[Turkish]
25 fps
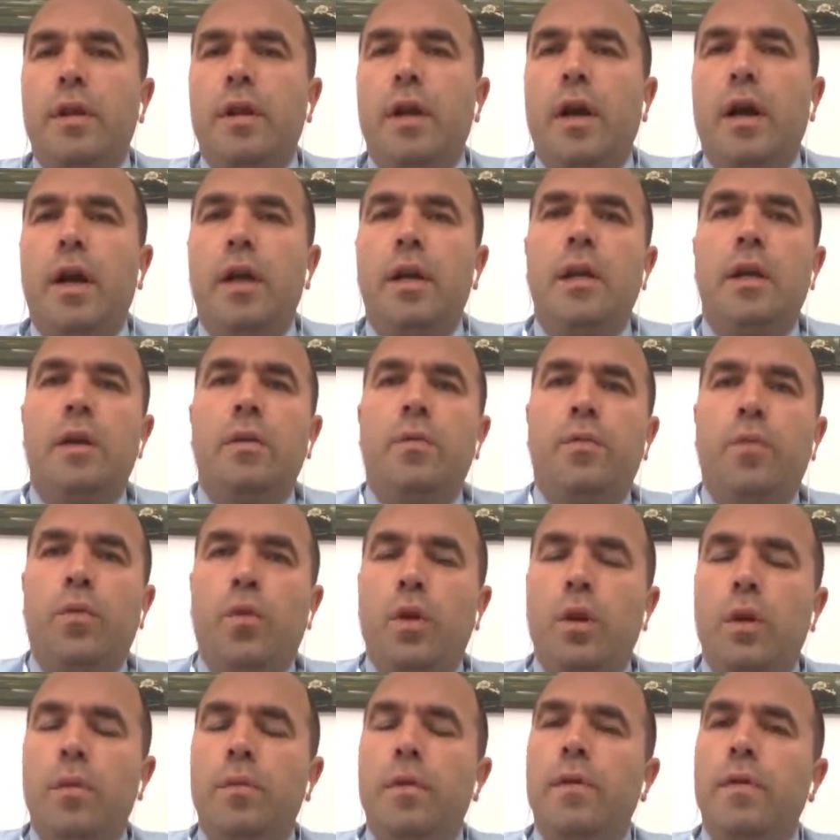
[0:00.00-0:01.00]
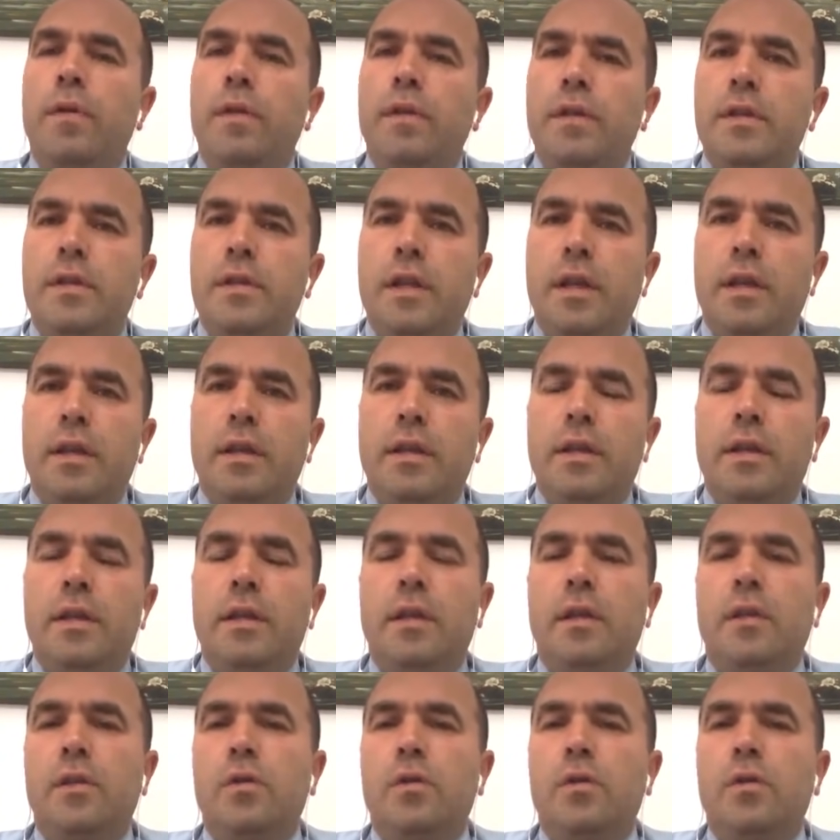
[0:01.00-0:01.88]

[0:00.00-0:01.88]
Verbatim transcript: Harika bir futbol oynamadı. Evet istekliydi.